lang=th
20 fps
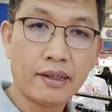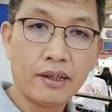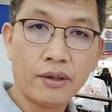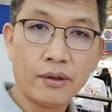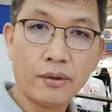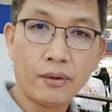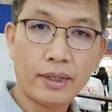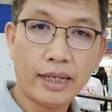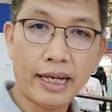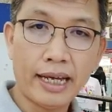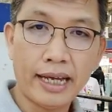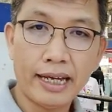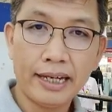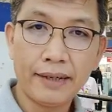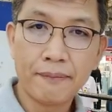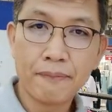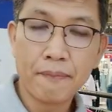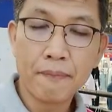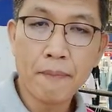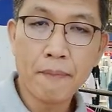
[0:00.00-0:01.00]
โอเค
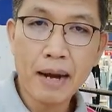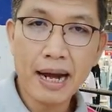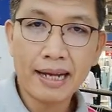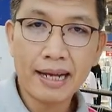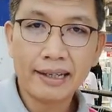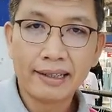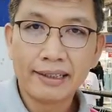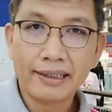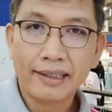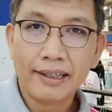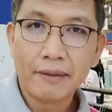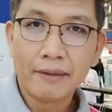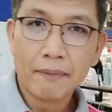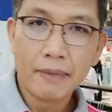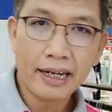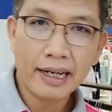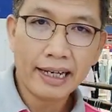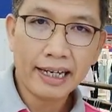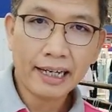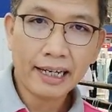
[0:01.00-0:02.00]
มา
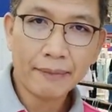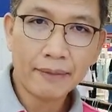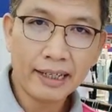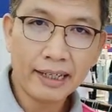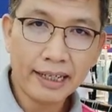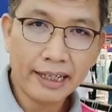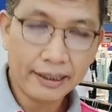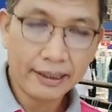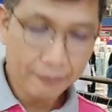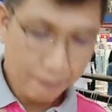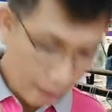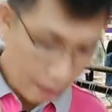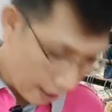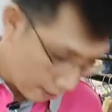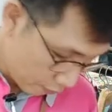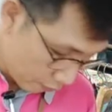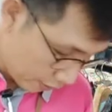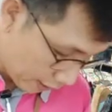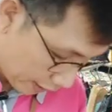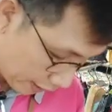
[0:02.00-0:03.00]
มาเลยครับมาเลยมา
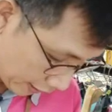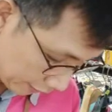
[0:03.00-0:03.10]
โอเค